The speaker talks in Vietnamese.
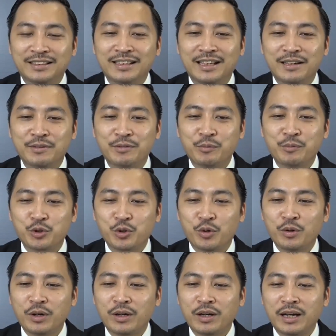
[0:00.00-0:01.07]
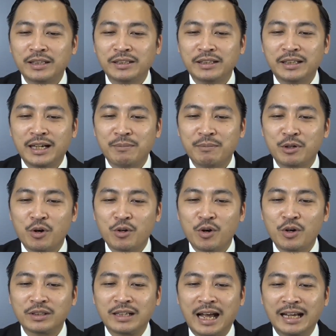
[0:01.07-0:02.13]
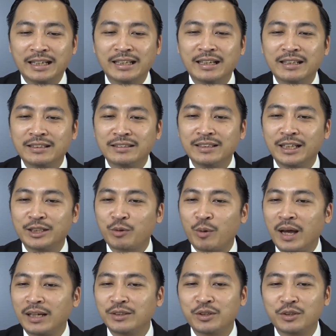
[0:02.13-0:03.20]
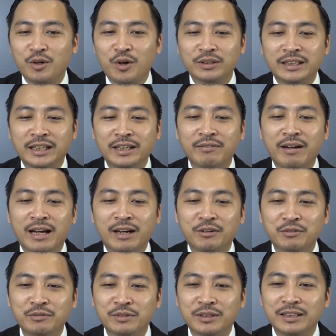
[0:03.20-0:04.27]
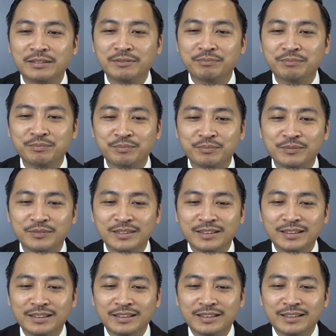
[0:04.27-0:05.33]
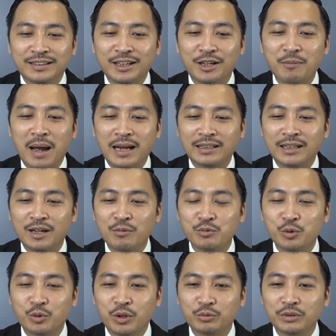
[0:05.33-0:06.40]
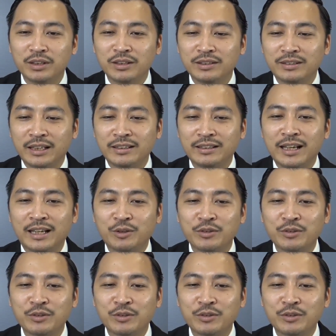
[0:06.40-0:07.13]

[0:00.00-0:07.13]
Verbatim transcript: là một số anh chị em mà có con cái nhá dạy toán cho con kỹ vào và vâng. Theo bạn các ông chủ đầu tư tính tiền có